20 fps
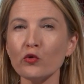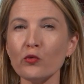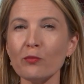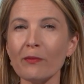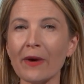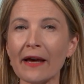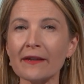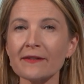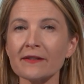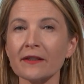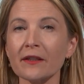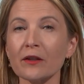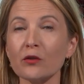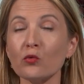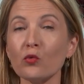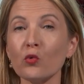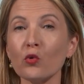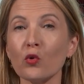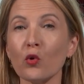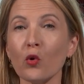du masque est
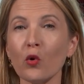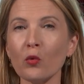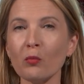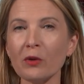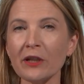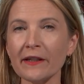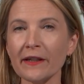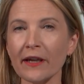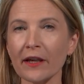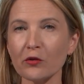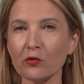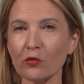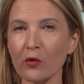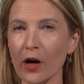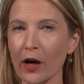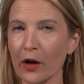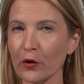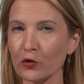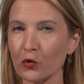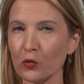donc
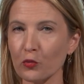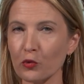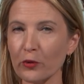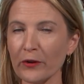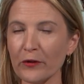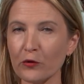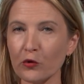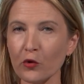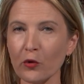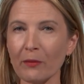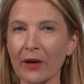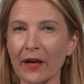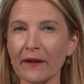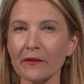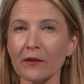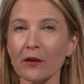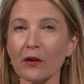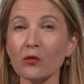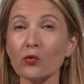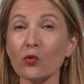obligatoire depuis ce
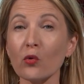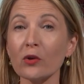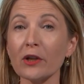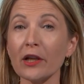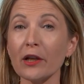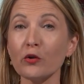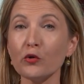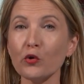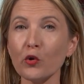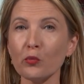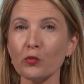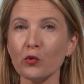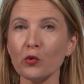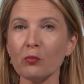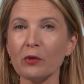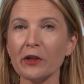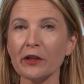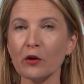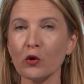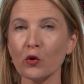matin dont les lieux
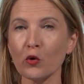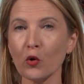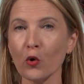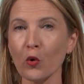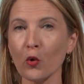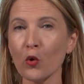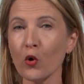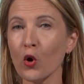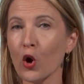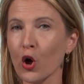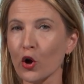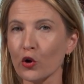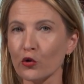publics clos.